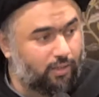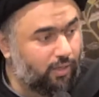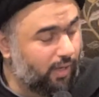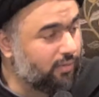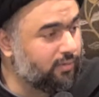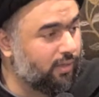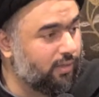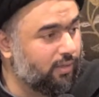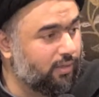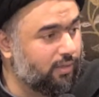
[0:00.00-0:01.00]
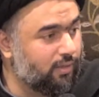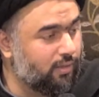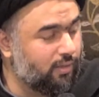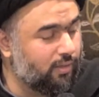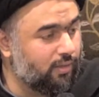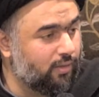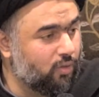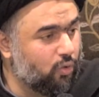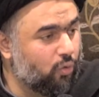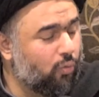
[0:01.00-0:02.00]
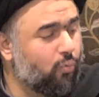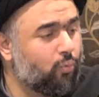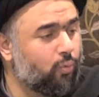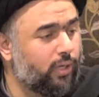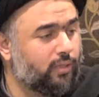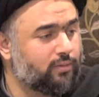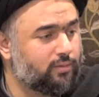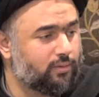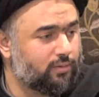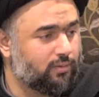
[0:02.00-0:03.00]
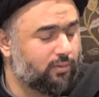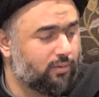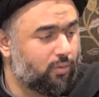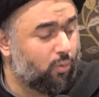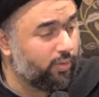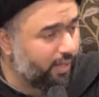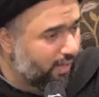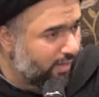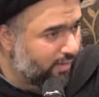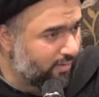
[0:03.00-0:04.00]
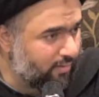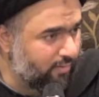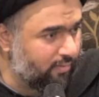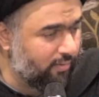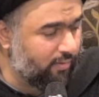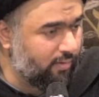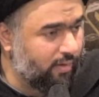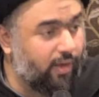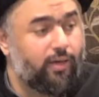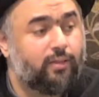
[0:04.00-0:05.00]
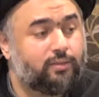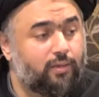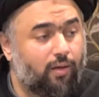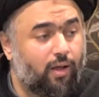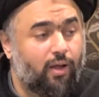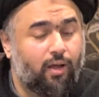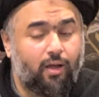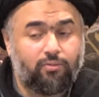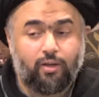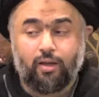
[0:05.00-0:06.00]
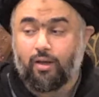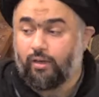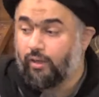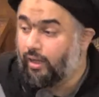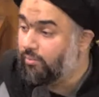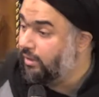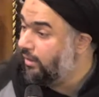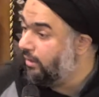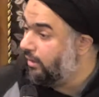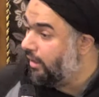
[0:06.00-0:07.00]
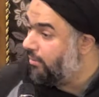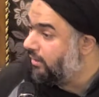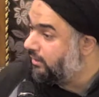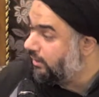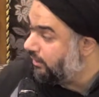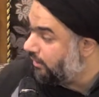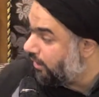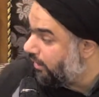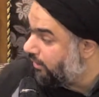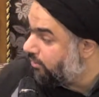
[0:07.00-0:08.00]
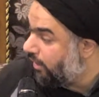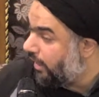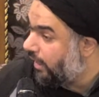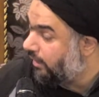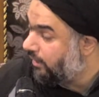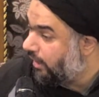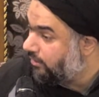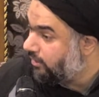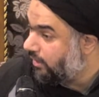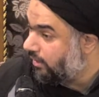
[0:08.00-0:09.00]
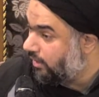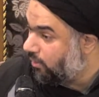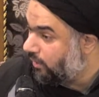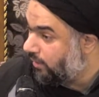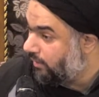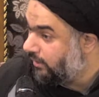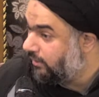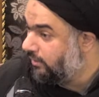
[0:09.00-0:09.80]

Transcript: حتى أولت رؤياه التي رآها فقال لأبيه يا أبت إني رأيت أحد عشر كوكبا